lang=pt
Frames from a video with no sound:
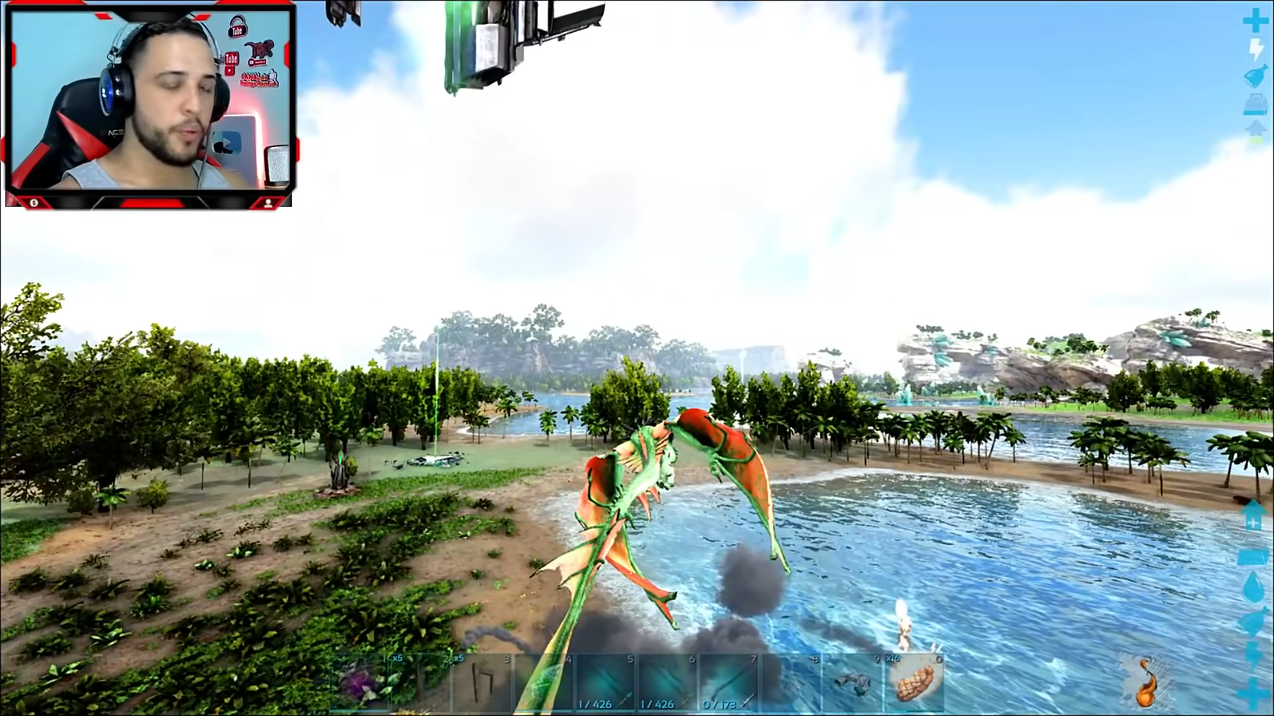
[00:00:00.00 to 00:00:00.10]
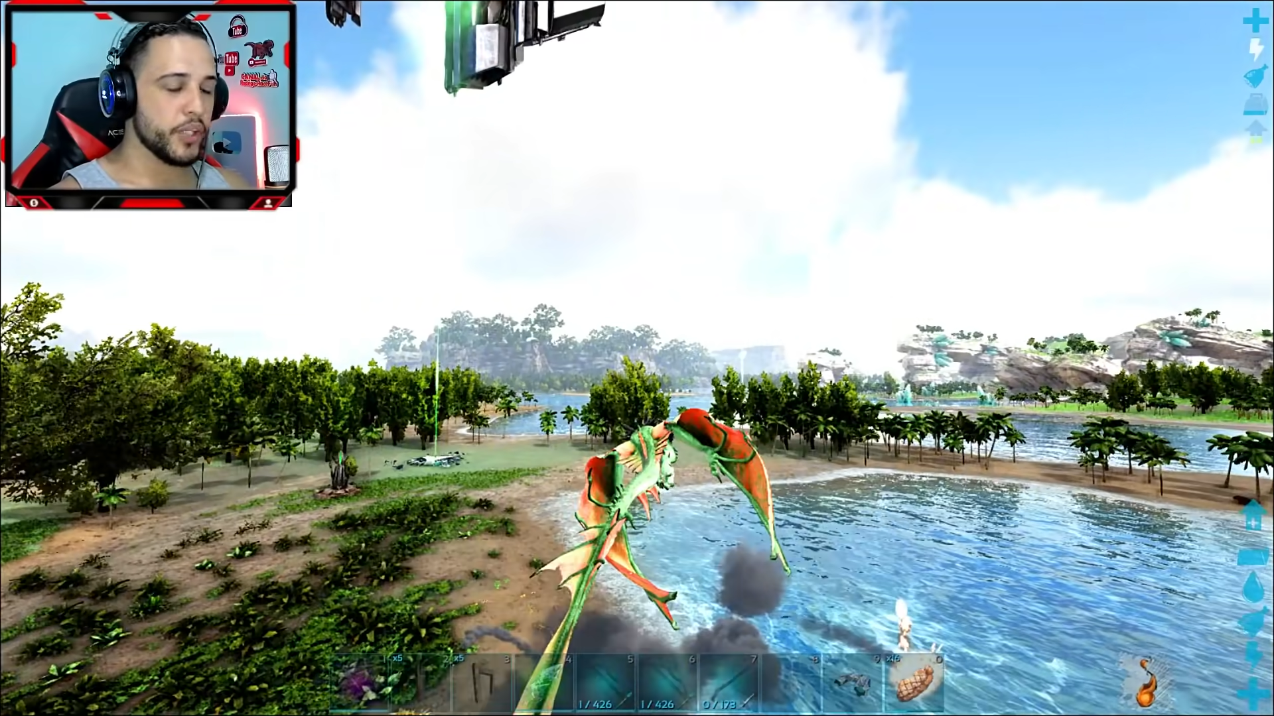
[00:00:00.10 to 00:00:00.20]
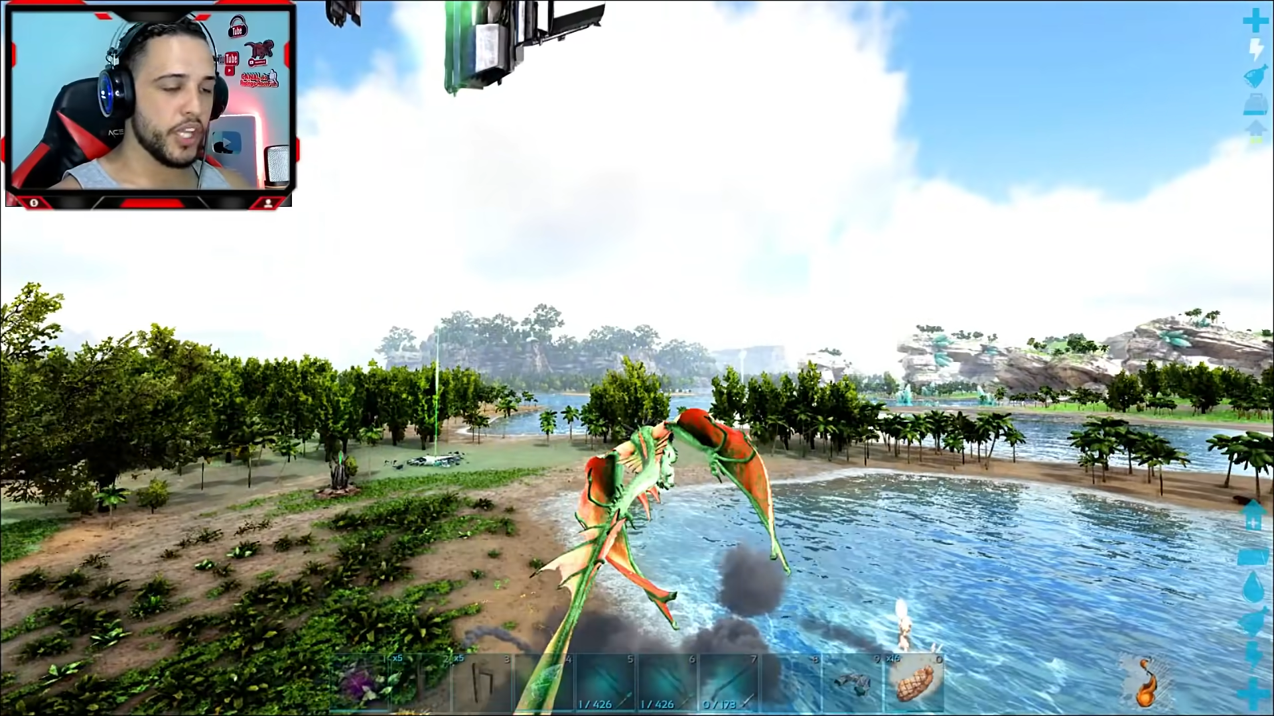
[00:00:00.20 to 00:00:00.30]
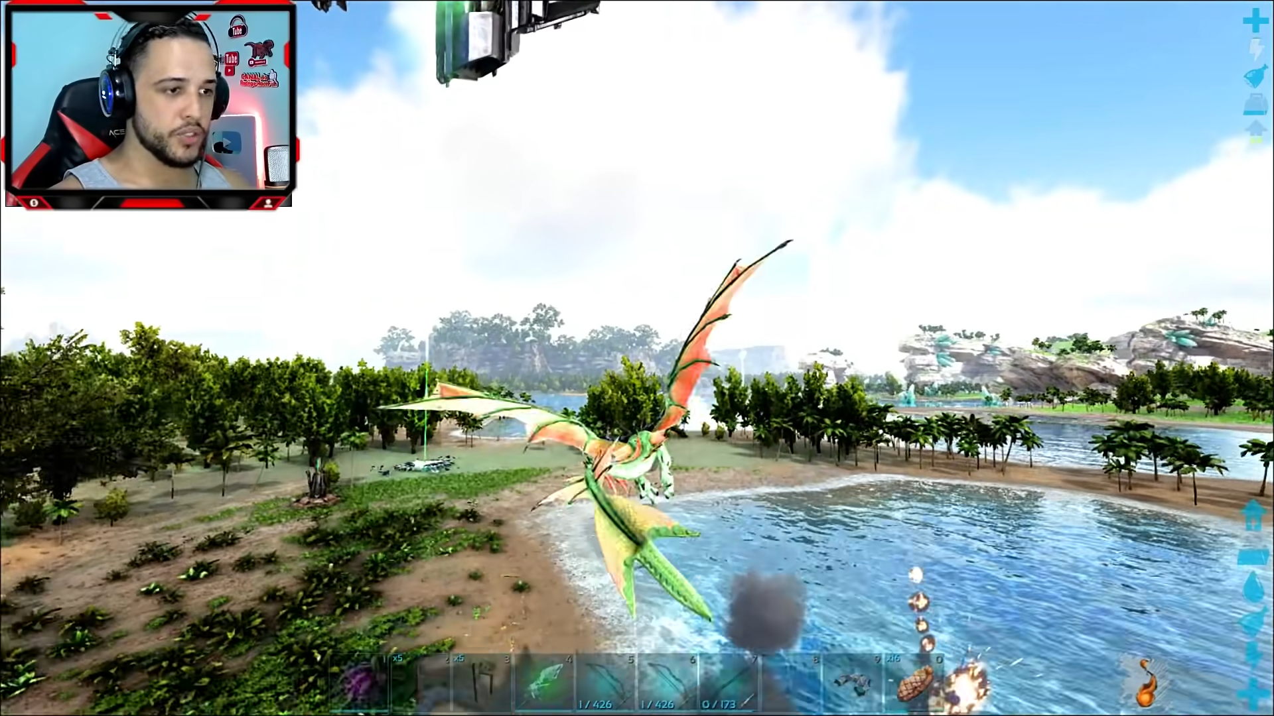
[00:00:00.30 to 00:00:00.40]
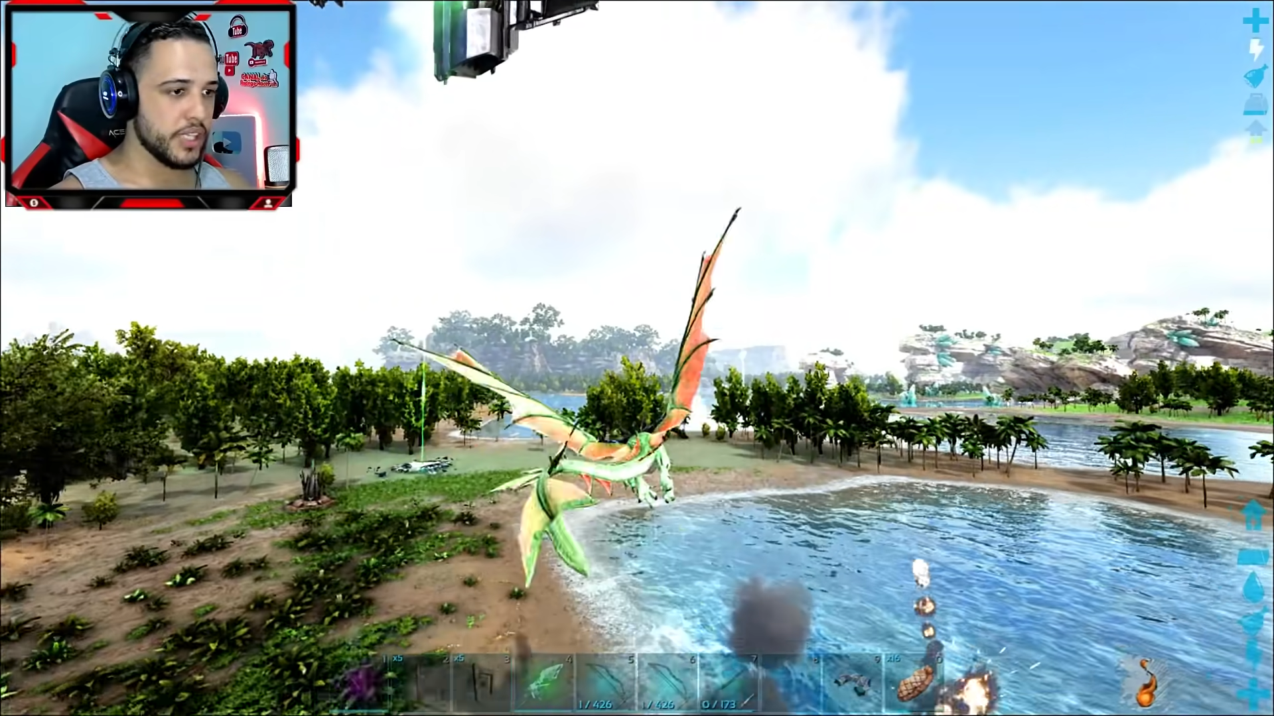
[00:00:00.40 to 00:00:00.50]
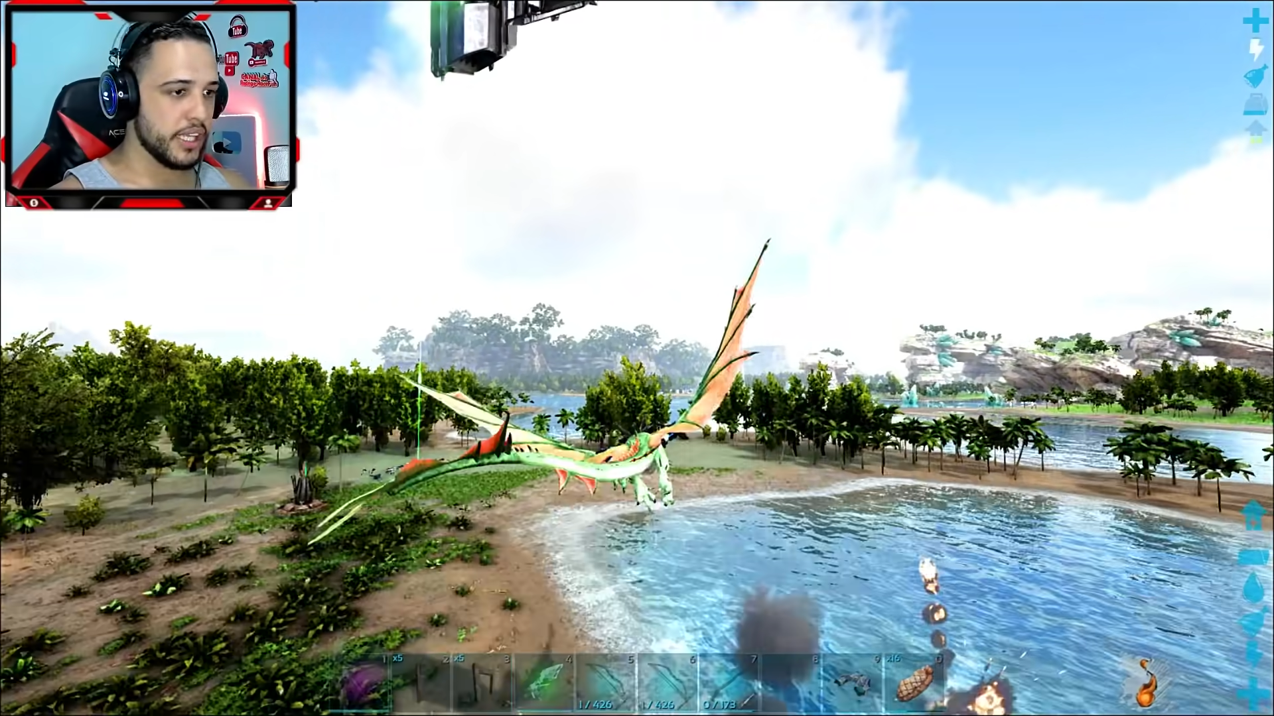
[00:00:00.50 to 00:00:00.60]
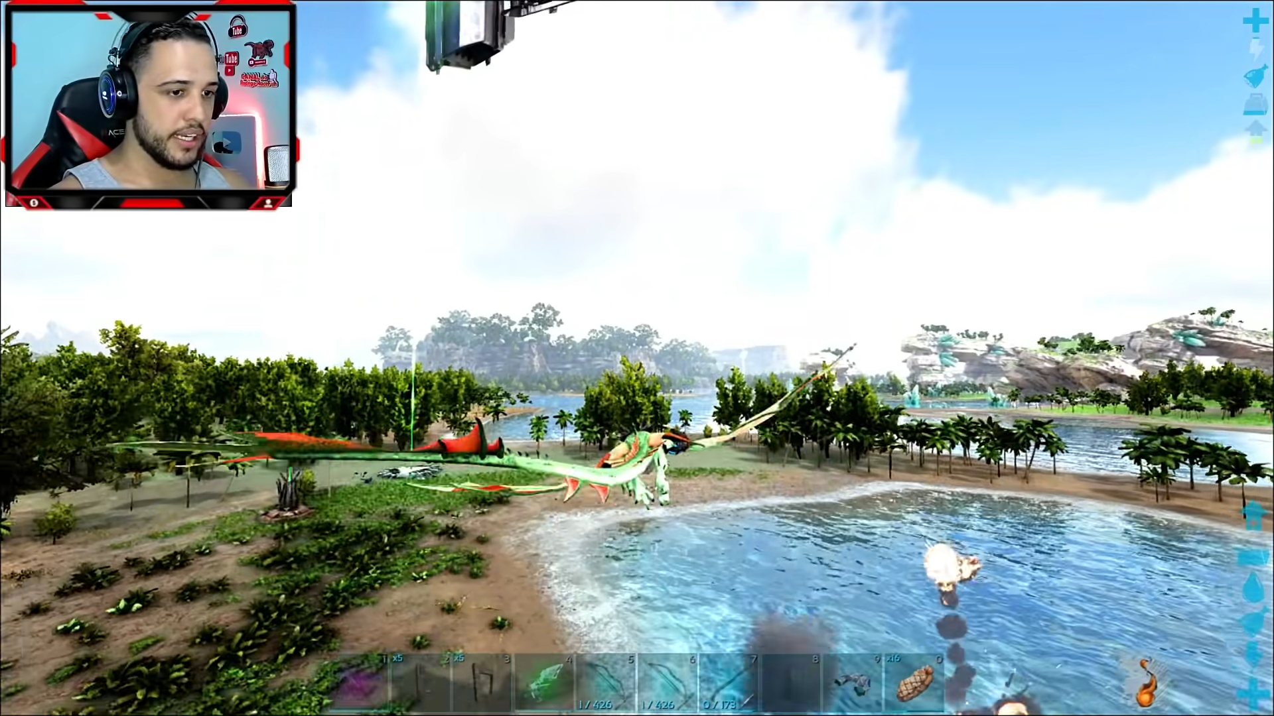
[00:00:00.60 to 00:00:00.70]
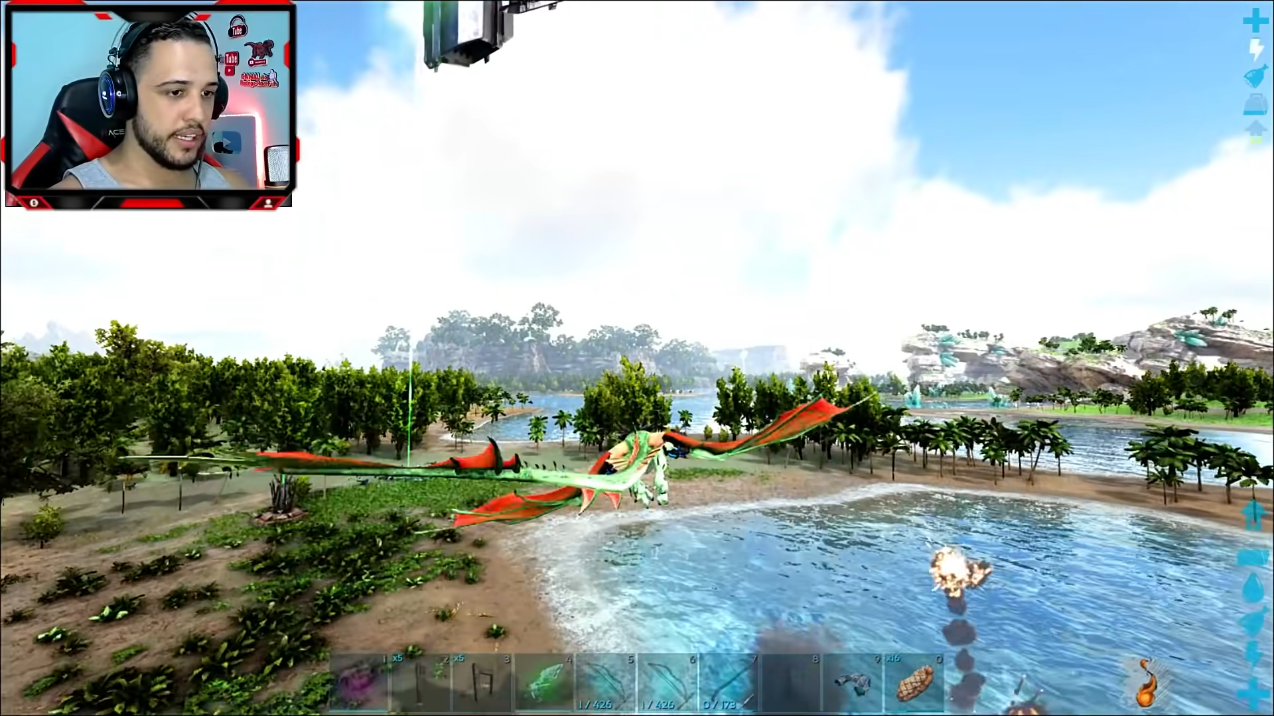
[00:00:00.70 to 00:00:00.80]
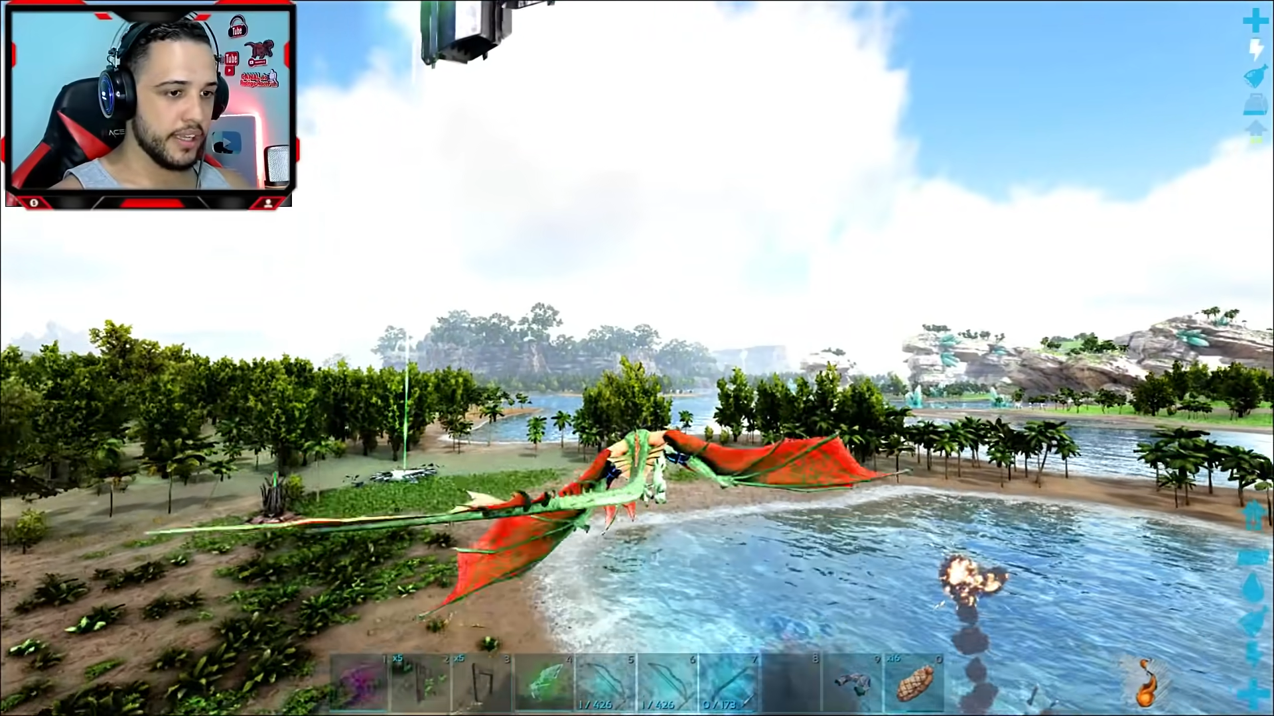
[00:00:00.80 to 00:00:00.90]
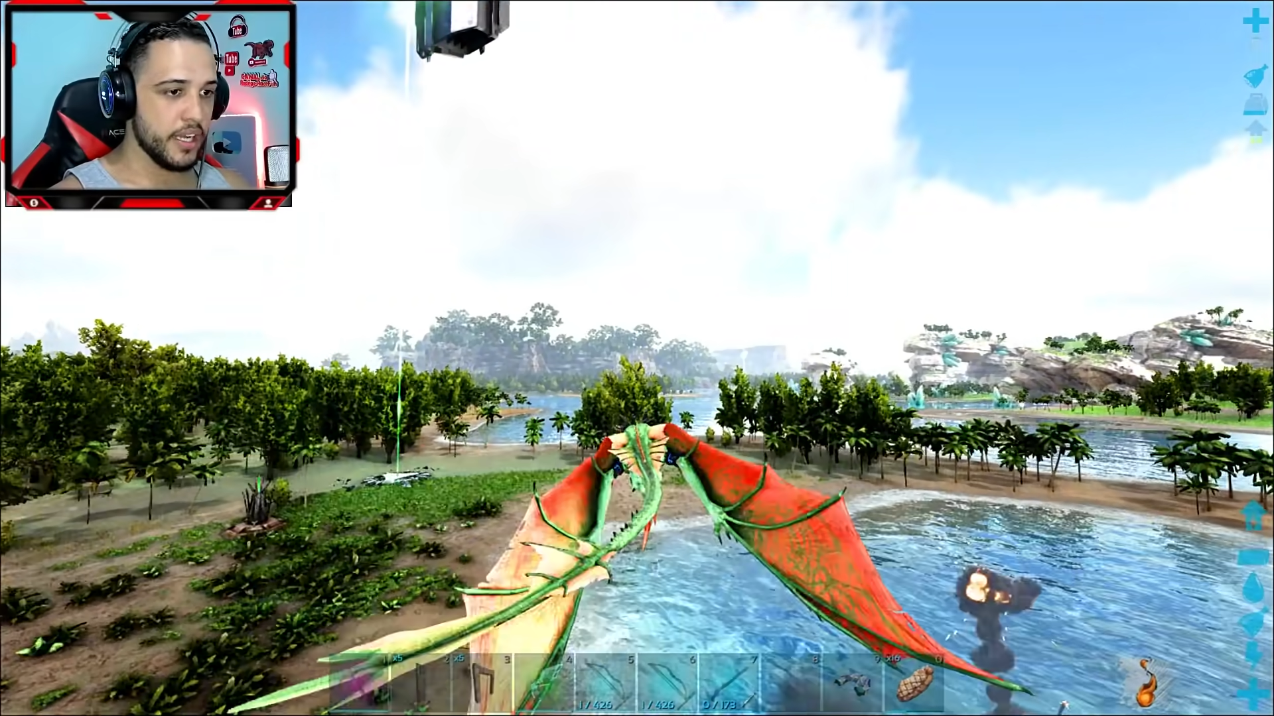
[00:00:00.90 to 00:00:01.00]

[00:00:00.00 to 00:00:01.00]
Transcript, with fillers: poderoso, galera.